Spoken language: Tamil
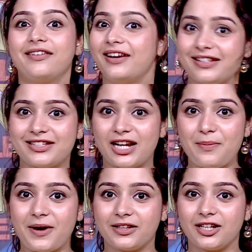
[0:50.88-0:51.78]
இன்க்ரீடியன்ஸ்
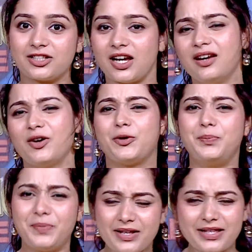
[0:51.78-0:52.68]
எல்லாம் பார்த்தாச்சா
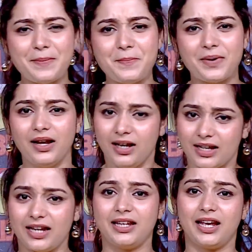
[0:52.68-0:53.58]
ரொம்ப சிம்பிள்
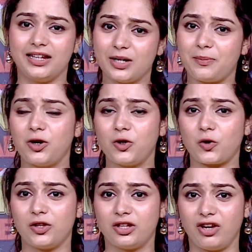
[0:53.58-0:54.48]
இது எது எதுக்கு
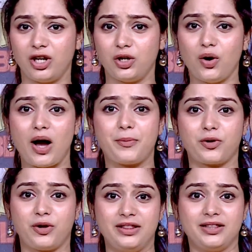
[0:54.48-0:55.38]
பண்ணுறோம் இந்த வீடியோ
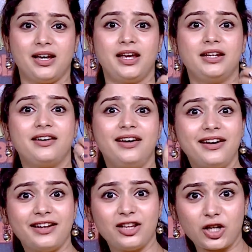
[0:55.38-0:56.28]
அப்புறம் இந்த
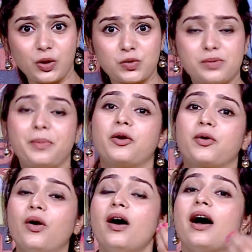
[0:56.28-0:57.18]
இன்க்ரீடியண்ட் எதுக்கு யூஸ்
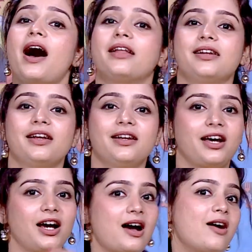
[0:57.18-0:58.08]
பண்ணுறோம் அதெல்லாம்
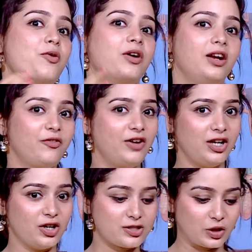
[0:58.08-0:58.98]
நான் உங்களுக்கு
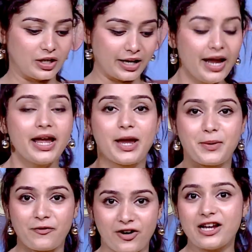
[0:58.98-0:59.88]
வீடியோவில் சொல்கிறேன்
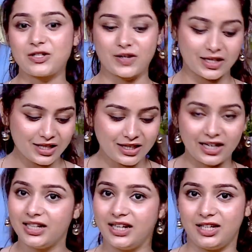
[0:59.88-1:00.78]
இப்போ ஃபர்ஸ்ட் வந்து
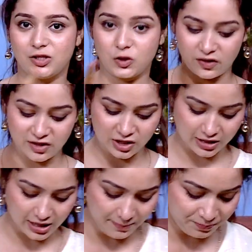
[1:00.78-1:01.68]
தண்ணி சுட
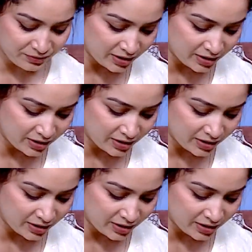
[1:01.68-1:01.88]
வச்சிடலாம்